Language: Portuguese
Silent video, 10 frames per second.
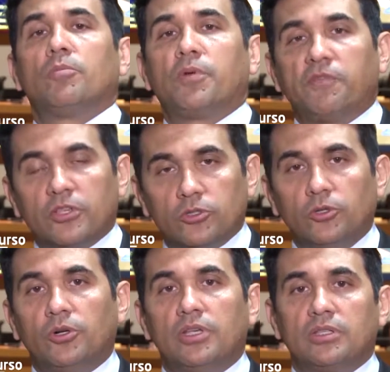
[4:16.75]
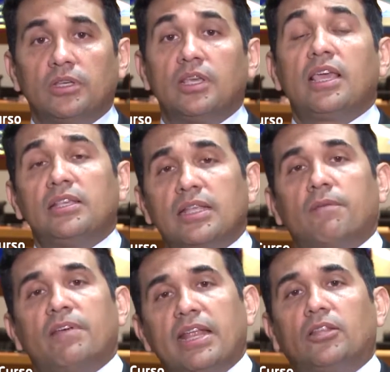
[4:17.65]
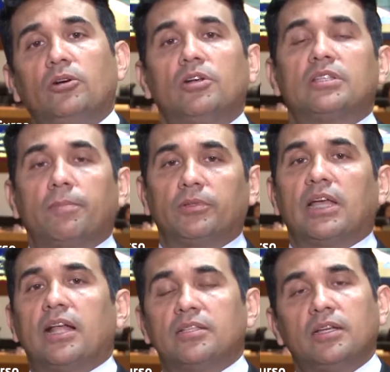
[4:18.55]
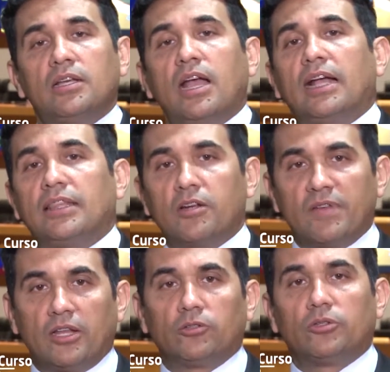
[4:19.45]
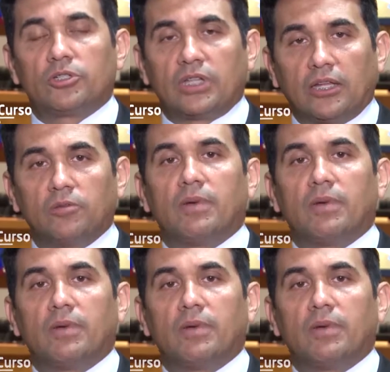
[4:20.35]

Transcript: professores, quem sabe vereadores, deputados, até governador do estado do